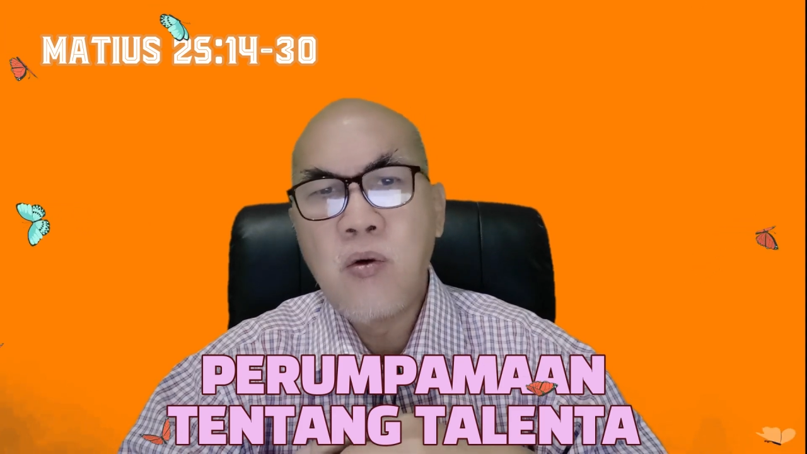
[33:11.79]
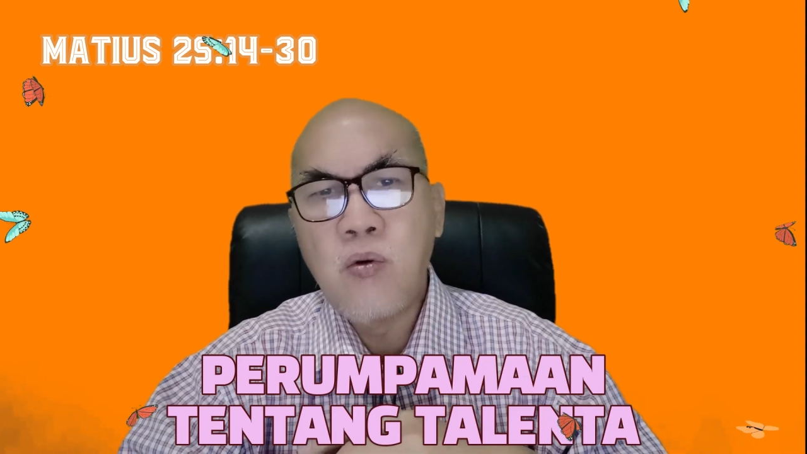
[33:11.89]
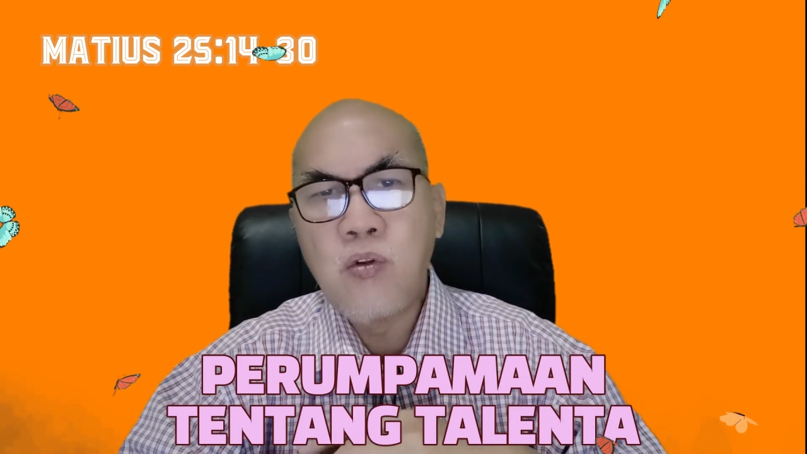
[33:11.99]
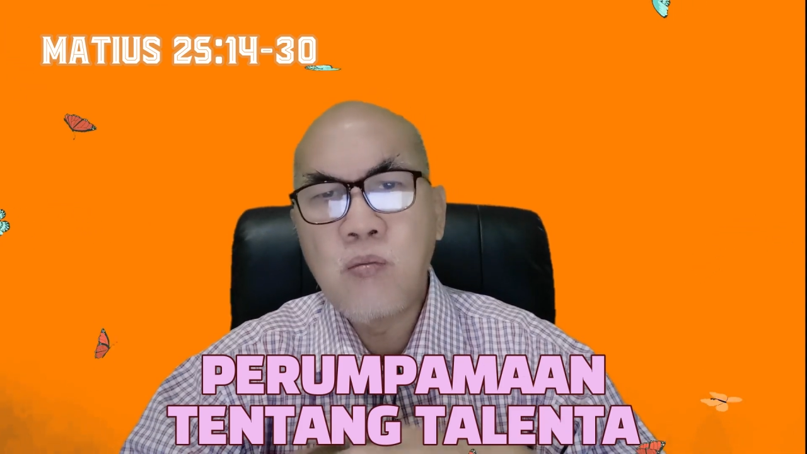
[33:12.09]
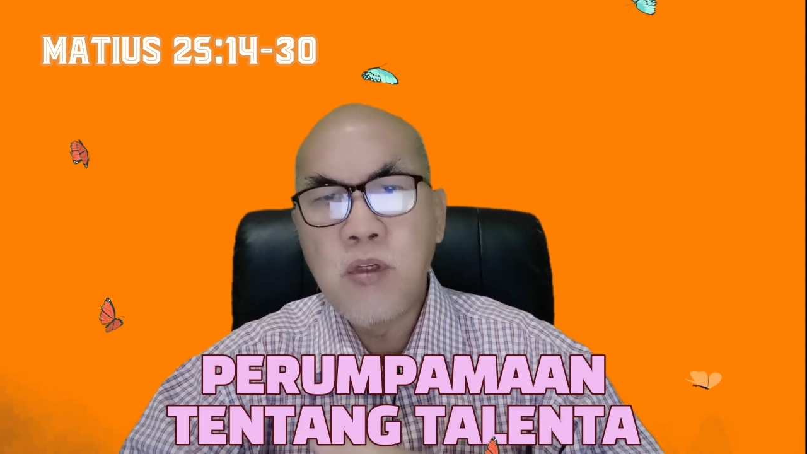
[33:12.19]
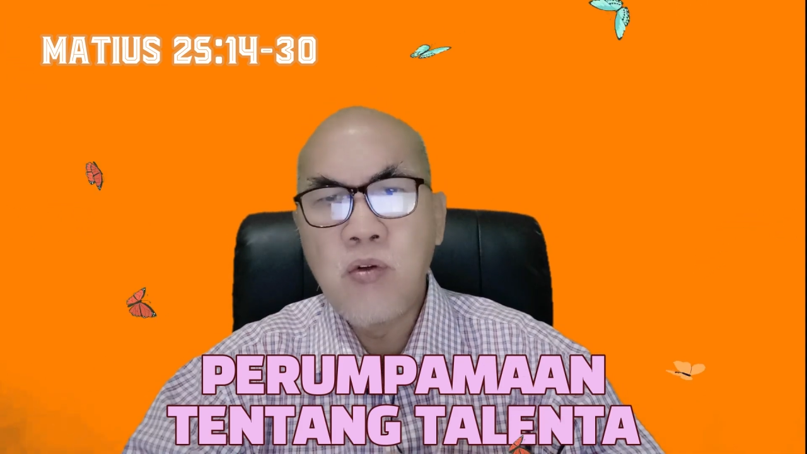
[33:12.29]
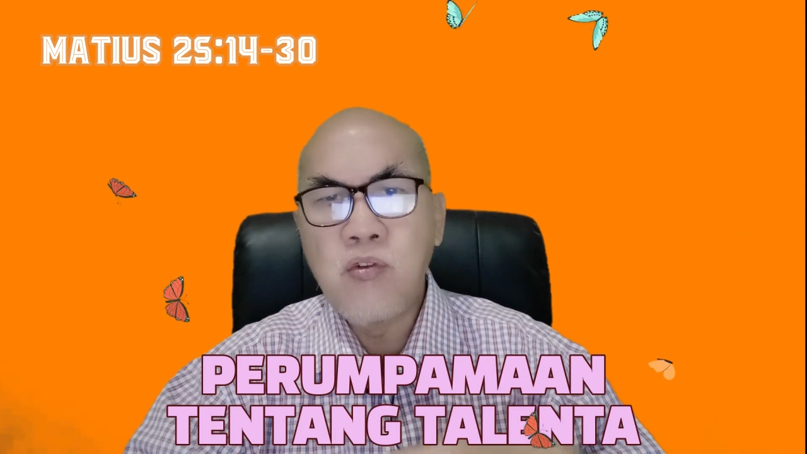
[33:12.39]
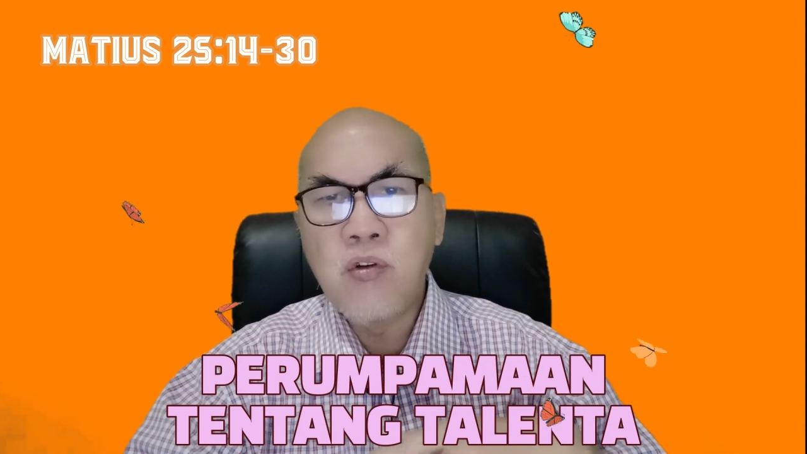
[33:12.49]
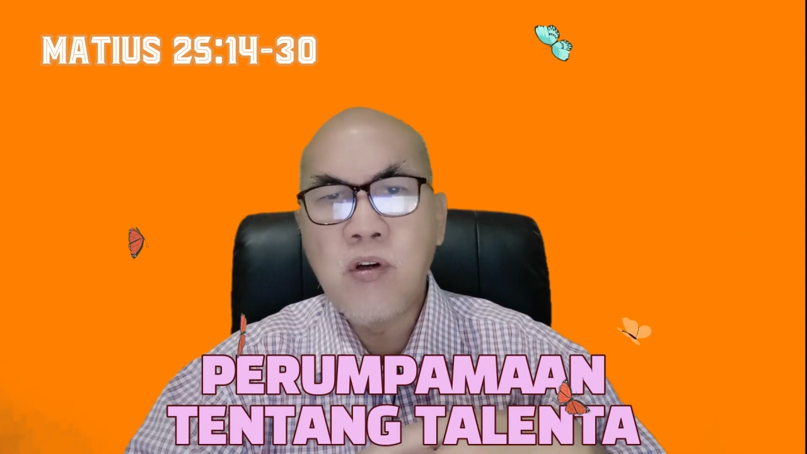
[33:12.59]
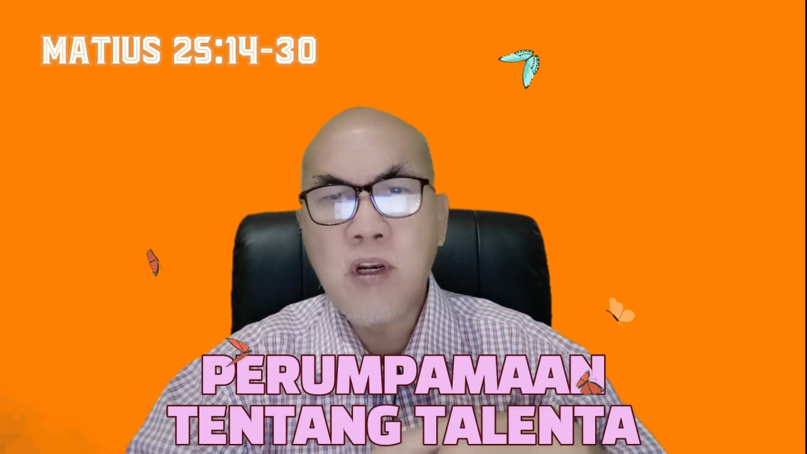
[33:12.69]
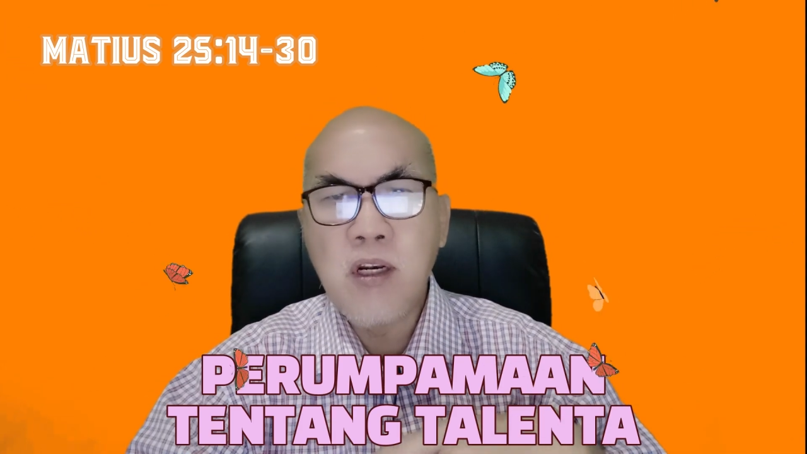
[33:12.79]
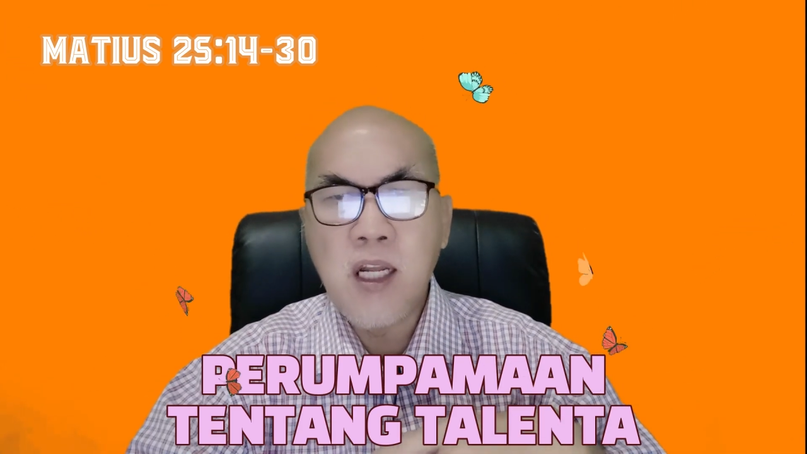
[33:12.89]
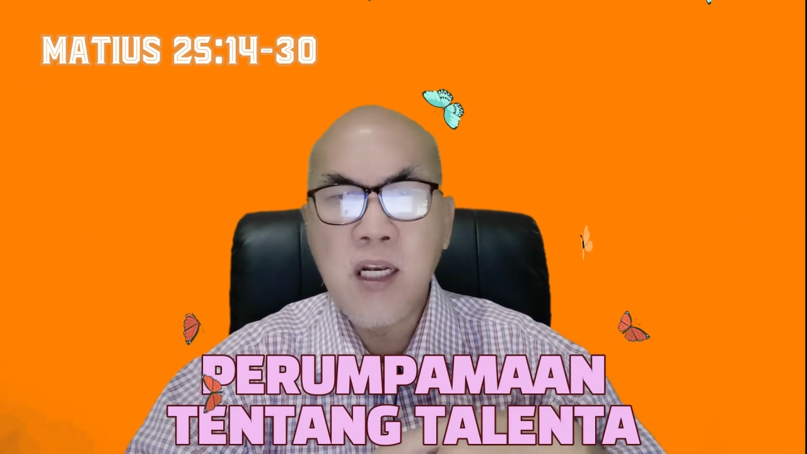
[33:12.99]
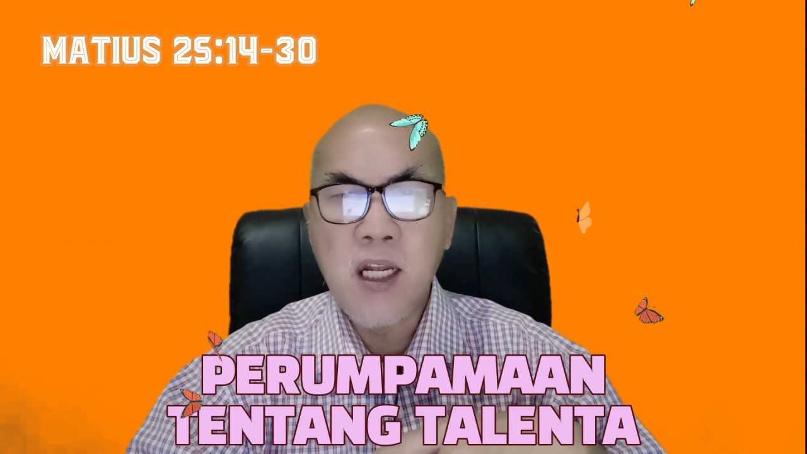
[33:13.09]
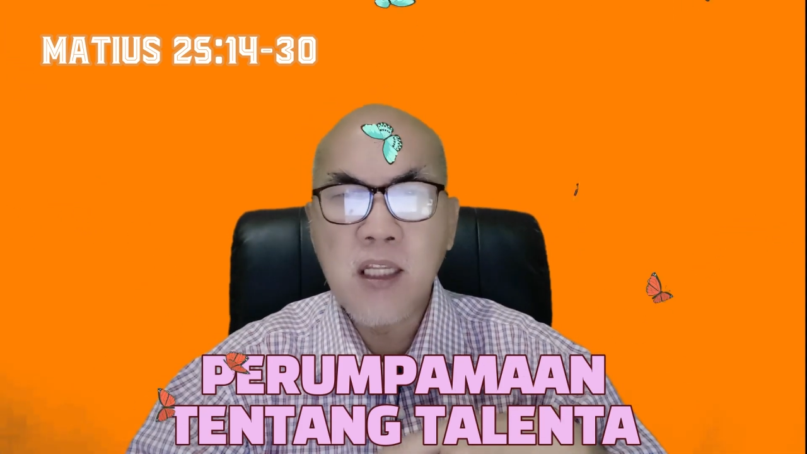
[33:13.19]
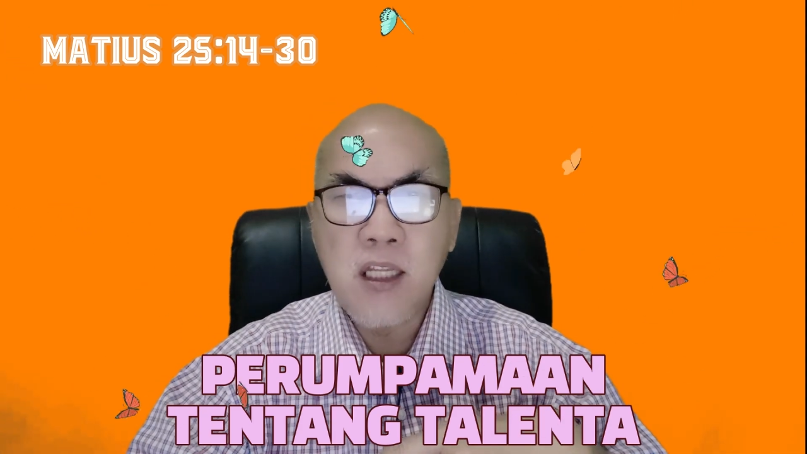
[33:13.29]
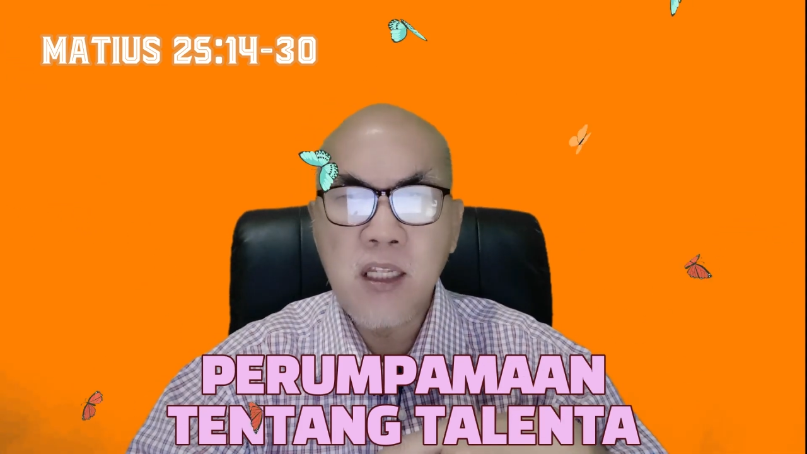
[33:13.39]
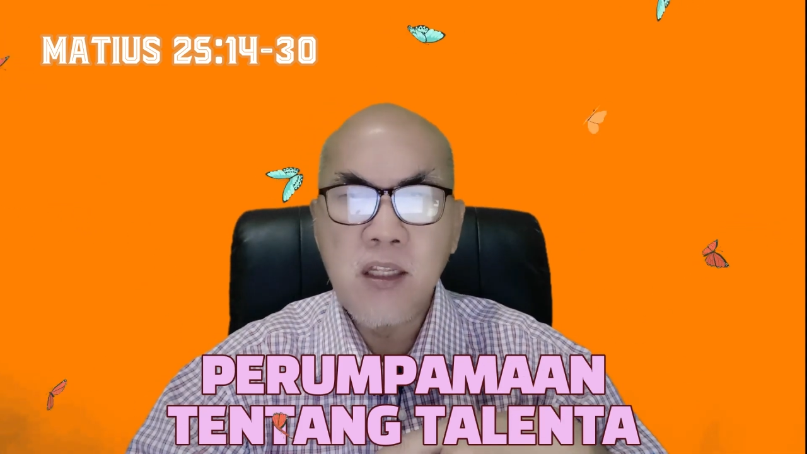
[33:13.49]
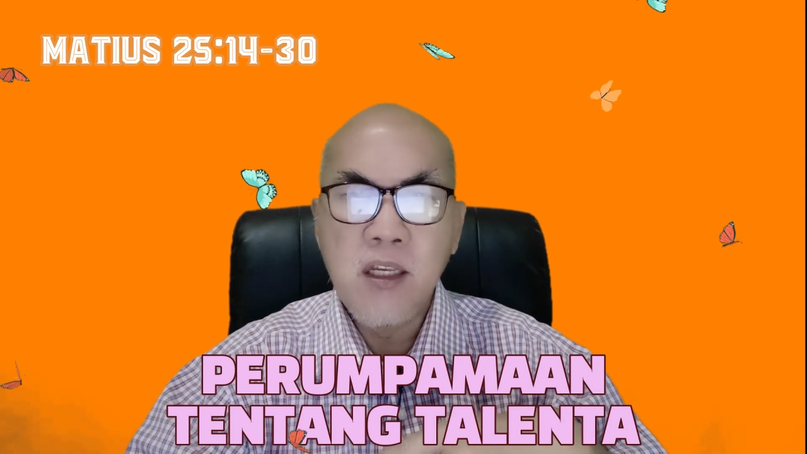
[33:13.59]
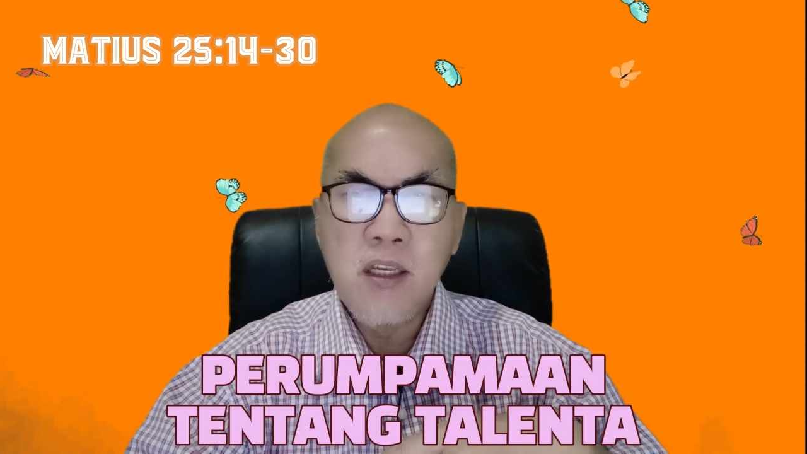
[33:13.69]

untuk menunjuk kerendahan hati,